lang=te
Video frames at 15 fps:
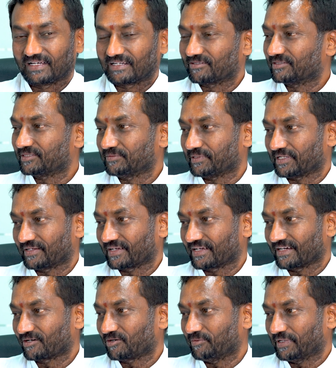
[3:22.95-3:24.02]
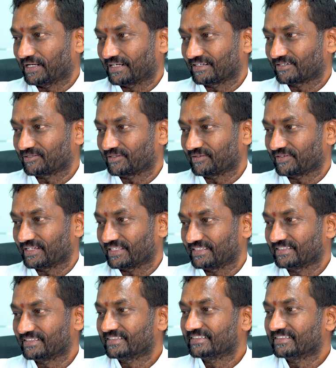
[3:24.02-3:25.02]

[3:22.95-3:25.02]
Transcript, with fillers: దాని గురించి మనం ఇంకా ఎక్కువ మాట్లాడుకోవడం అనేది